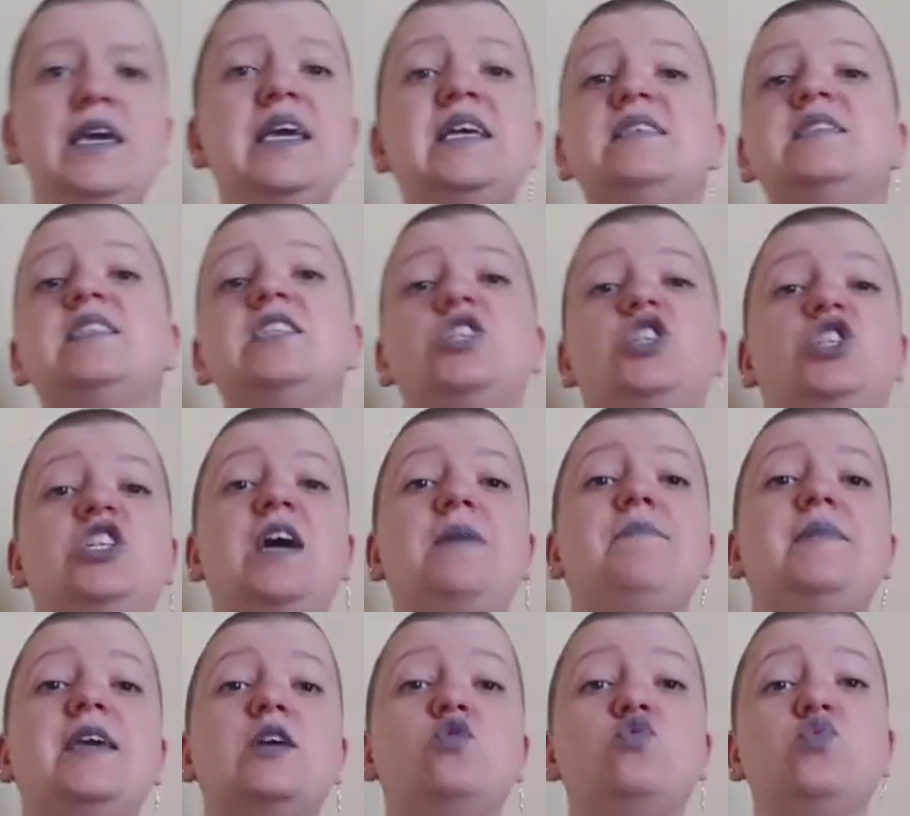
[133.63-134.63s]
Et c'est
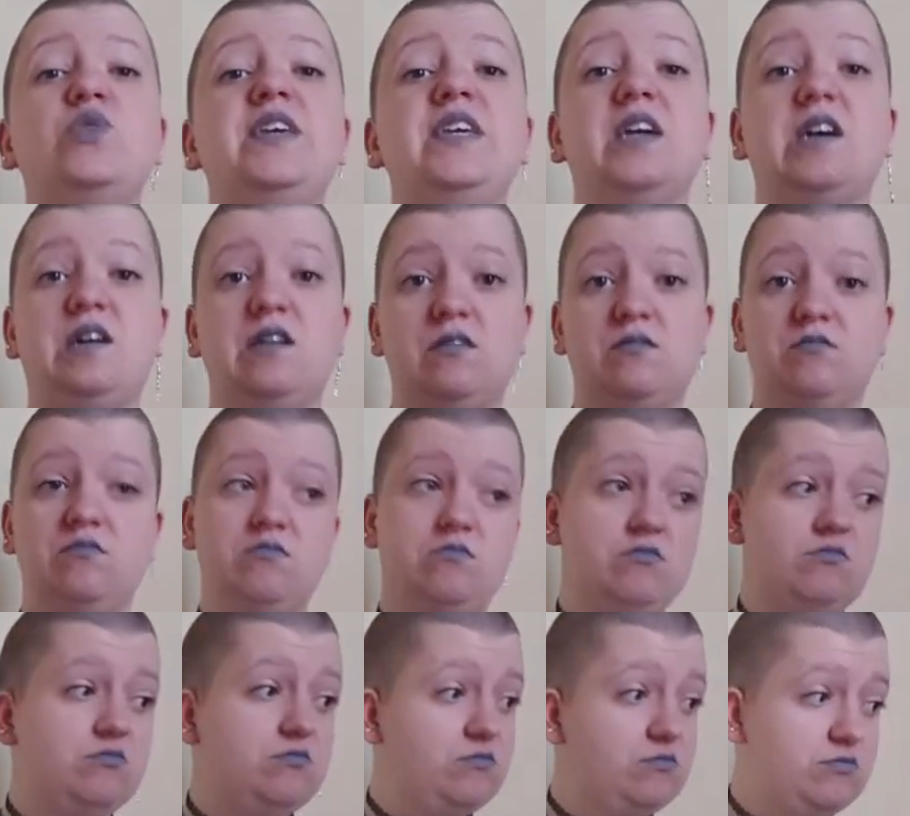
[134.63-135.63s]
jamais queer
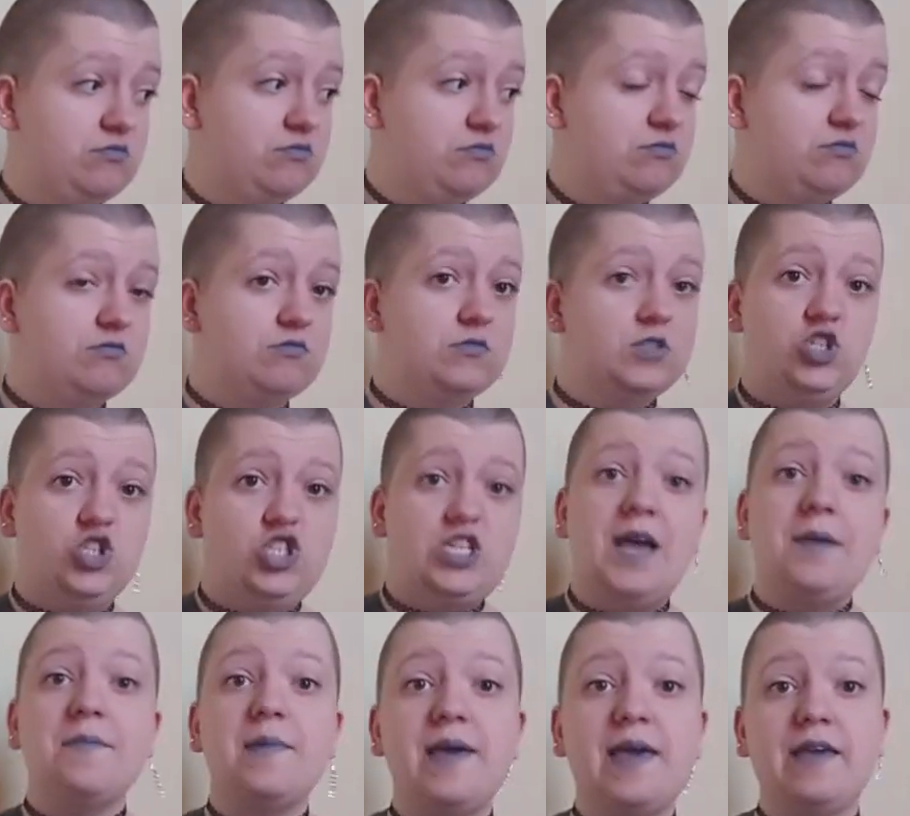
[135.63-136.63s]

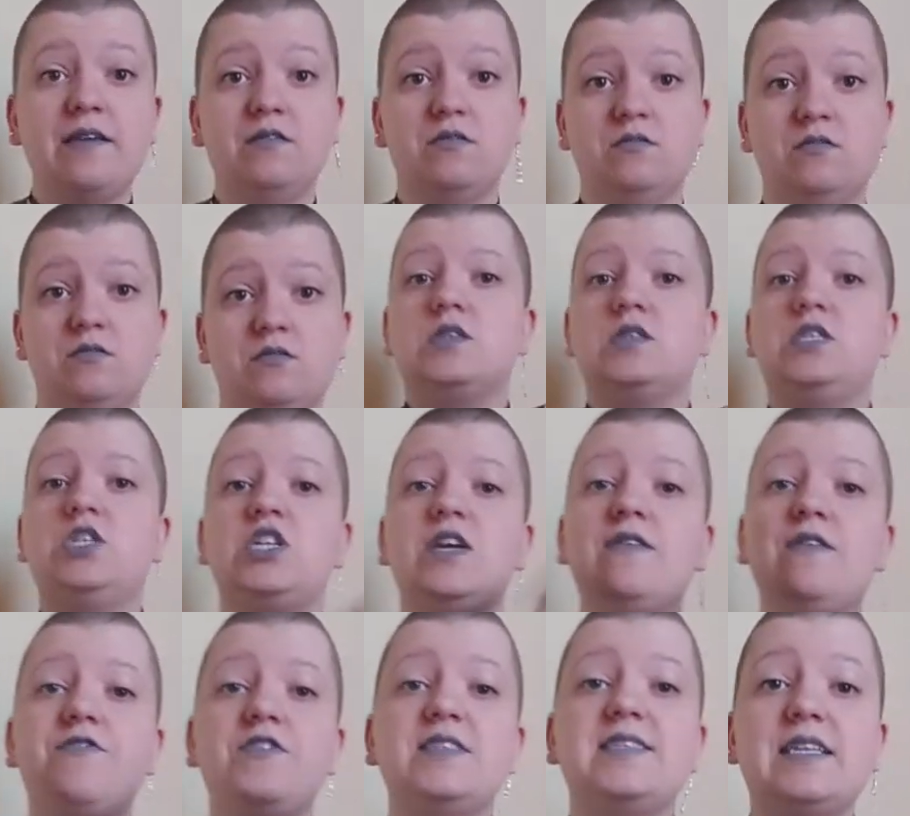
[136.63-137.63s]
Jamais si
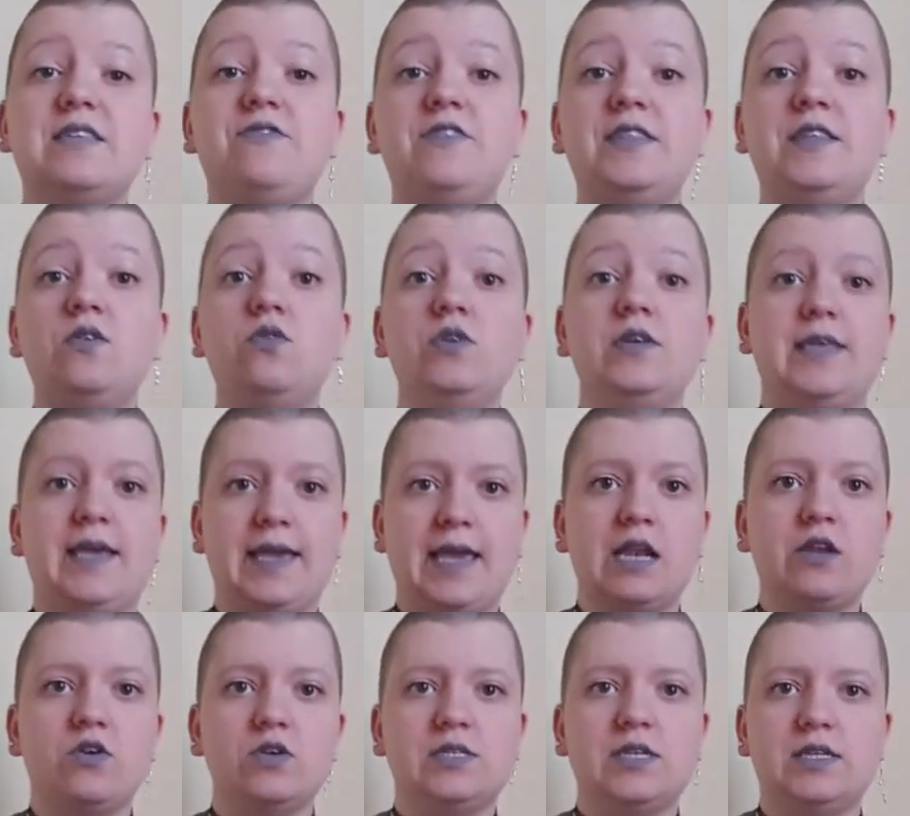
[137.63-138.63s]
j'avais fait cette vidéo il y a
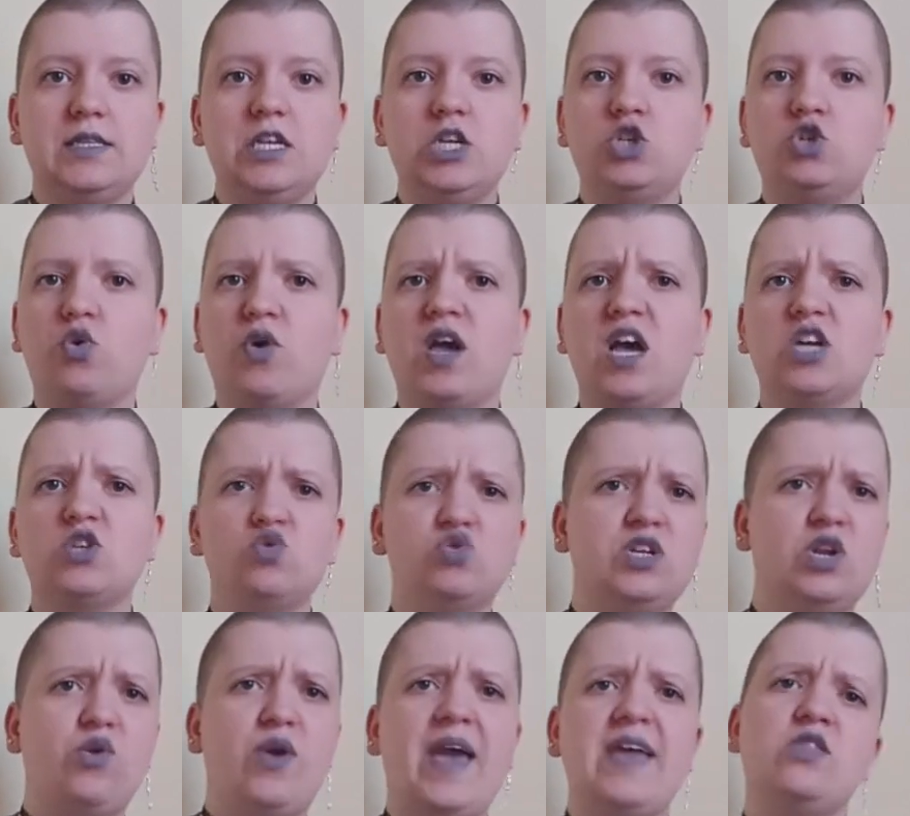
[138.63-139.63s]
quelques années, j'aurais
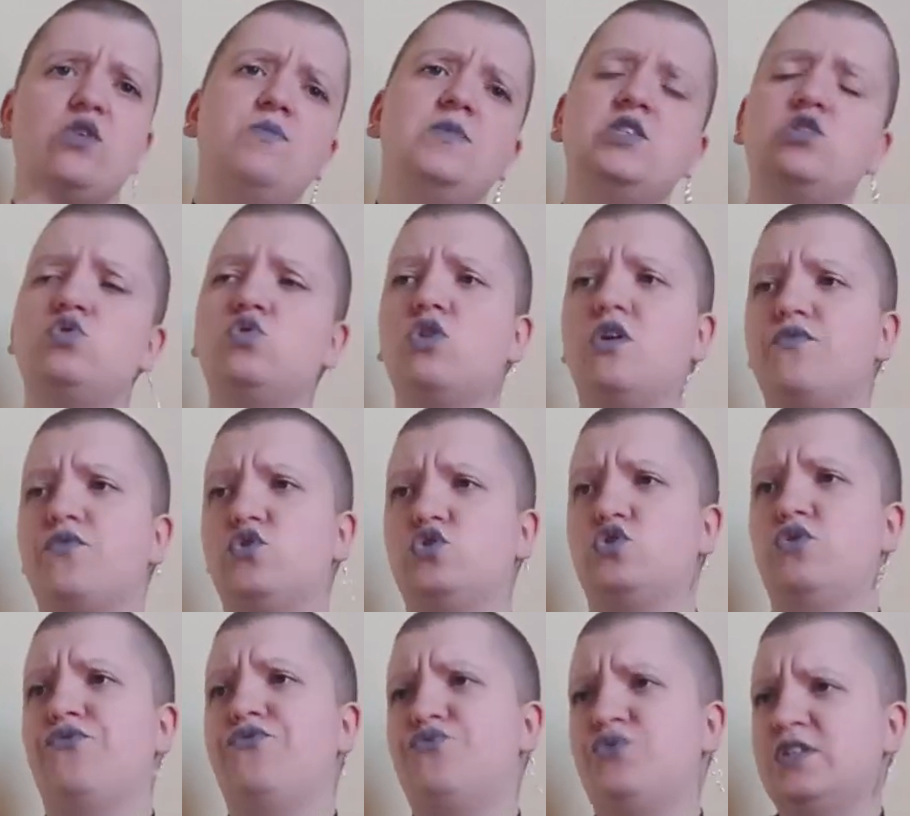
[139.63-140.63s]
rajouté le enemies to
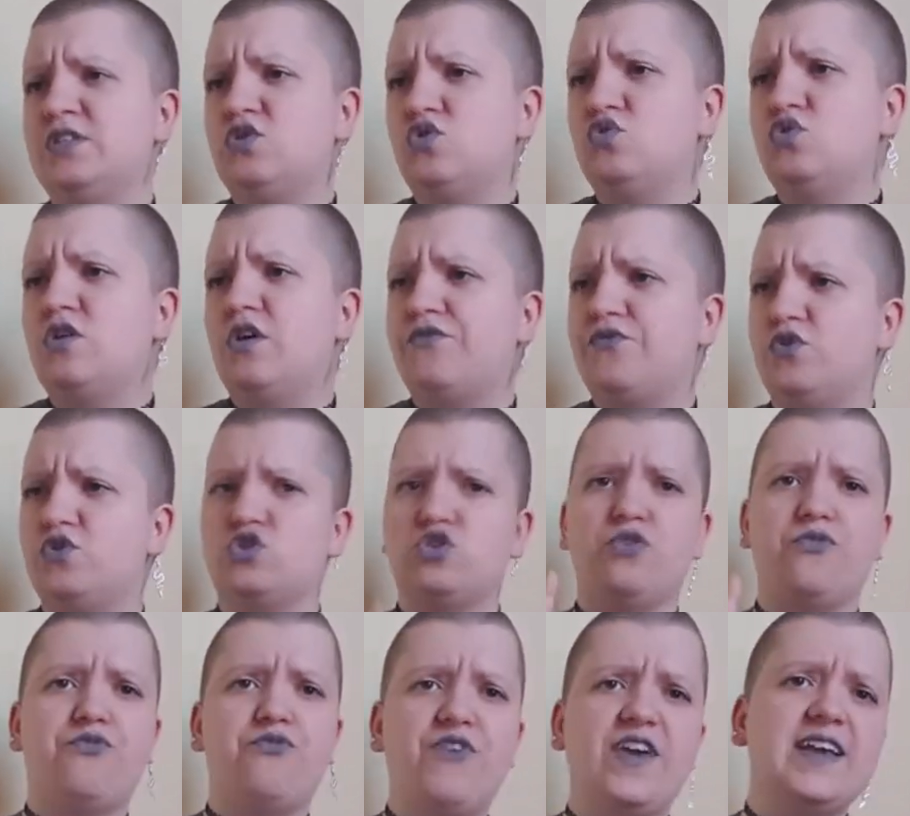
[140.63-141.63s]
lovers, le friends to lovers,
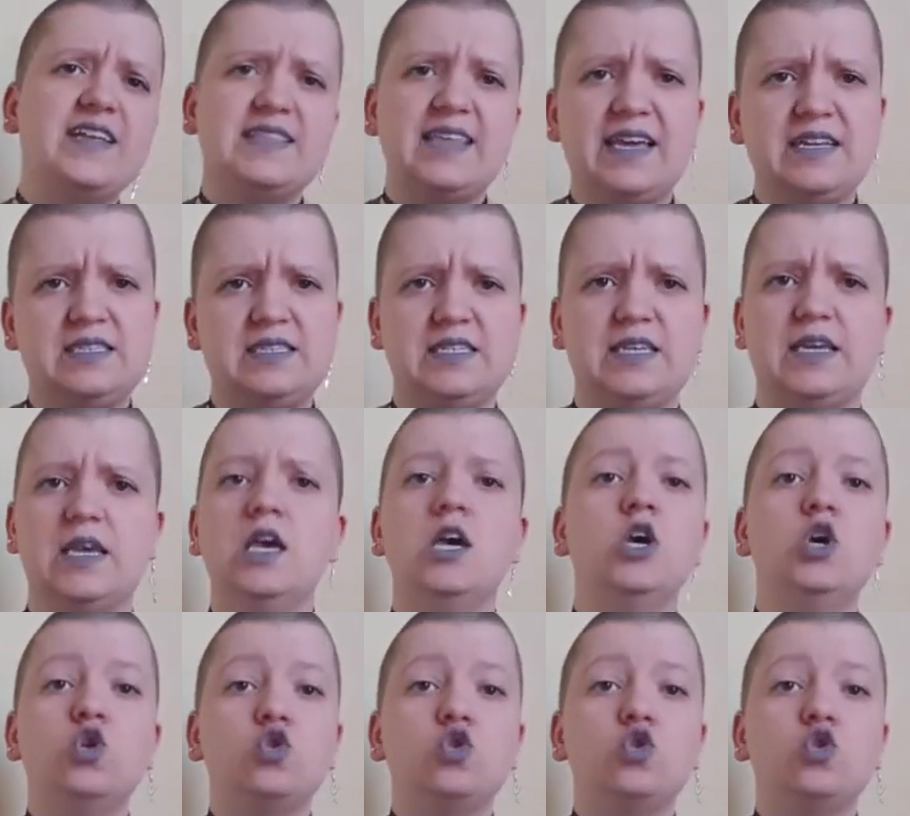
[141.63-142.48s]
le fake dating,